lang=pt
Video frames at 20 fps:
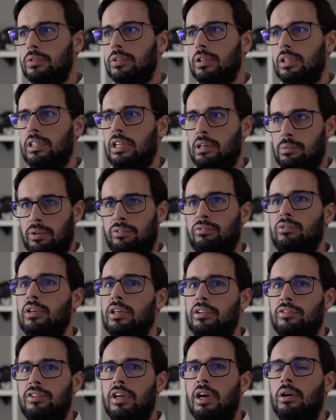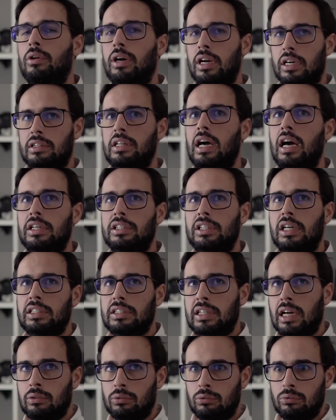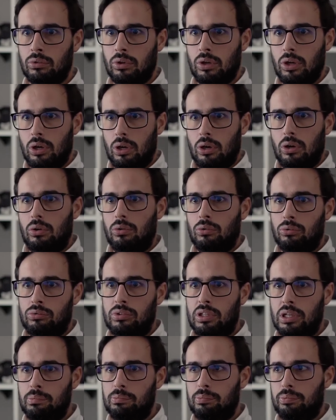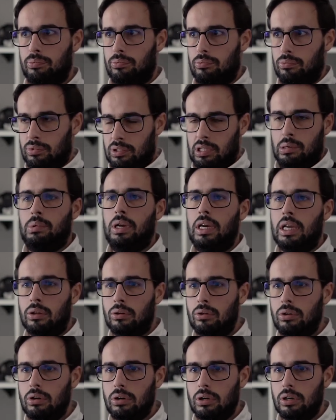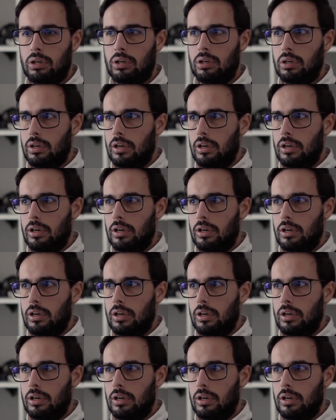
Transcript: que tira uma fotografia, um cartaz, então um tipo trabalhador,